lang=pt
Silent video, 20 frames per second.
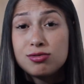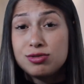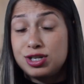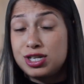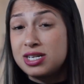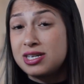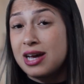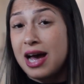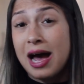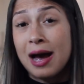não
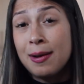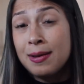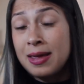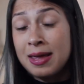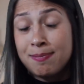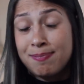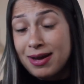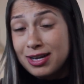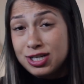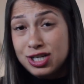tinham ah,
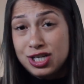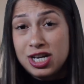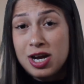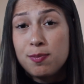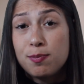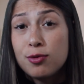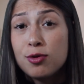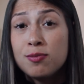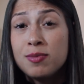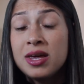
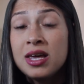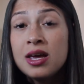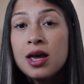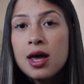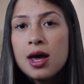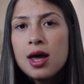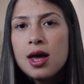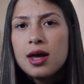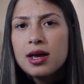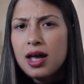empatia por mim,